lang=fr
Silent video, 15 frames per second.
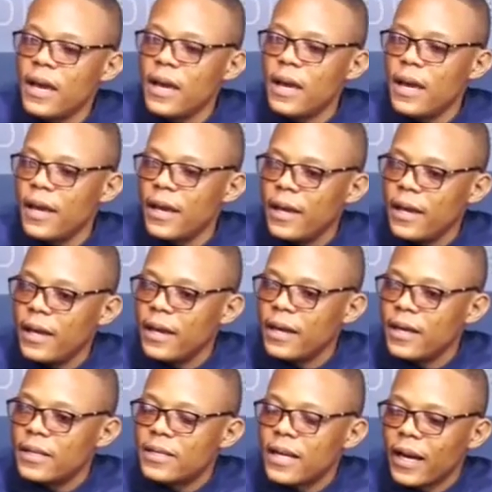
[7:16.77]

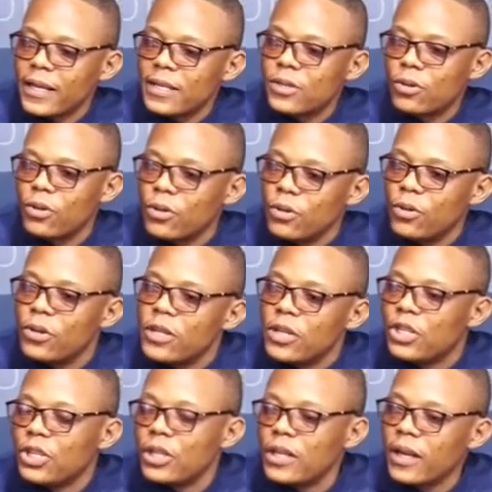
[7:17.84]
et ça risque de
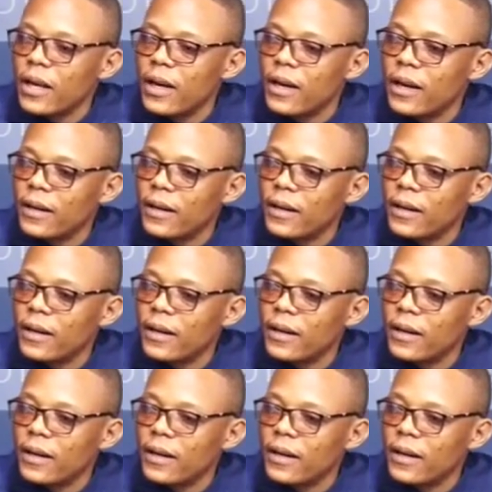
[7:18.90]
dégénérer. Hein.